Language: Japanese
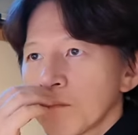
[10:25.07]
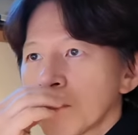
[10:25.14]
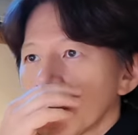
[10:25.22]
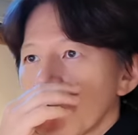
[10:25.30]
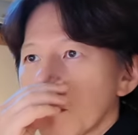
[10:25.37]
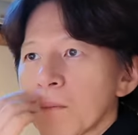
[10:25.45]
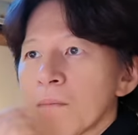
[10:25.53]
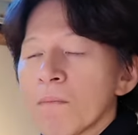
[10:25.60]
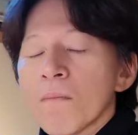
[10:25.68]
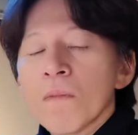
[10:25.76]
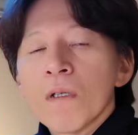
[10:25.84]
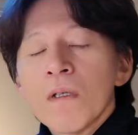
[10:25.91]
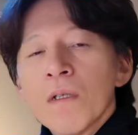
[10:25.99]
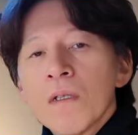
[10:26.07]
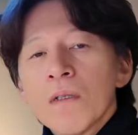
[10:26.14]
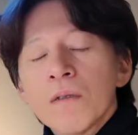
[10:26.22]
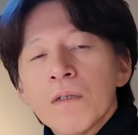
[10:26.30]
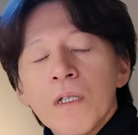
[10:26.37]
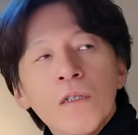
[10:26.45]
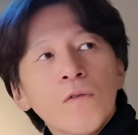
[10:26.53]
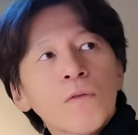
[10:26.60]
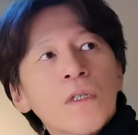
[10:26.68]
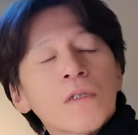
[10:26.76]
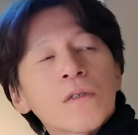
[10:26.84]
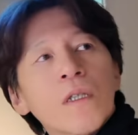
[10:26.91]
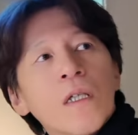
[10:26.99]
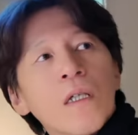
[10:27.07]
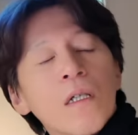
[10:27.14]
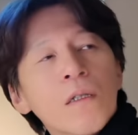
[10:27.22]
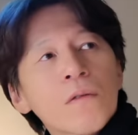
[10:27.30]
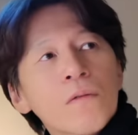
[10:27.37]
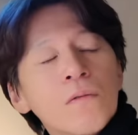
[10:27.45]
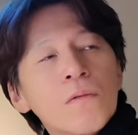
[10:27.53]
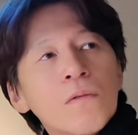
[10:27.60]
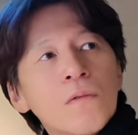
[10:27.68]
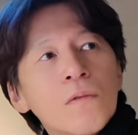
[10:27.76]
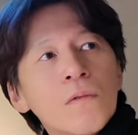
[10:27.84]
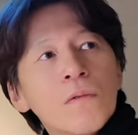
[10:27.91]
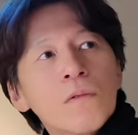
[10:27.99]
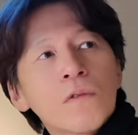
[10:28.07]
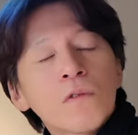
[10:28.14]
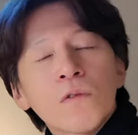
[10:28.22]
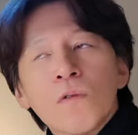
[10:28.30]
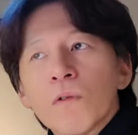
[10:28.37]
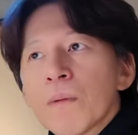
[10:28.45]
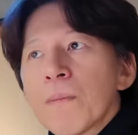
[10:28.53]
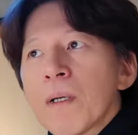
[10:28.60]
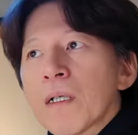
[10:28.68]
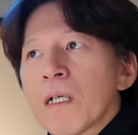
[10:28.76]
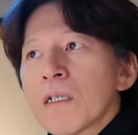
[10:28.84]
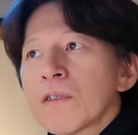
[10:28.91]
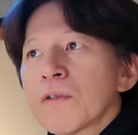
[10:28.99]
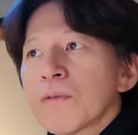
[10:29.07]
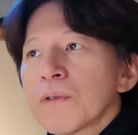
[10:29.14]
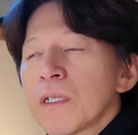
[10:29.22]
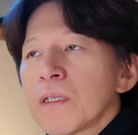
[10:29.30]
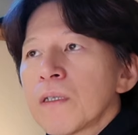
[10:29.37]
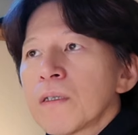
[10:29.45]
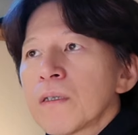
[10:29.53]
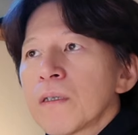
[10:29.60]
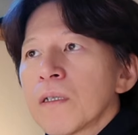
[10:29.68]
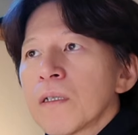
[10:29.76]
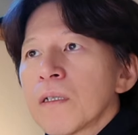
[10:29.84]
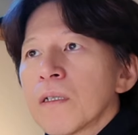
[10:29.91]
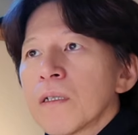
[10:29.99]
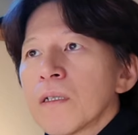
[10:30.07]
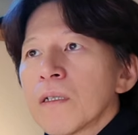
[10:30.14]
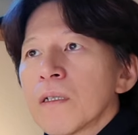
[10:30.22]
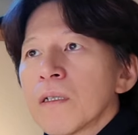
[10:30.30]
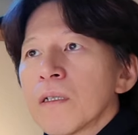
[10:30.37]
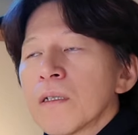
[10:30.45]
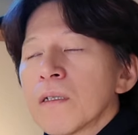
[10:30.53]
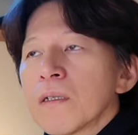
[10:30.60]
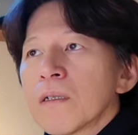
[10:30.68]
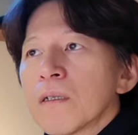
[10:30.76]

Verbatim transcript: うん、であとですねあのちょっとこれまあ環境設定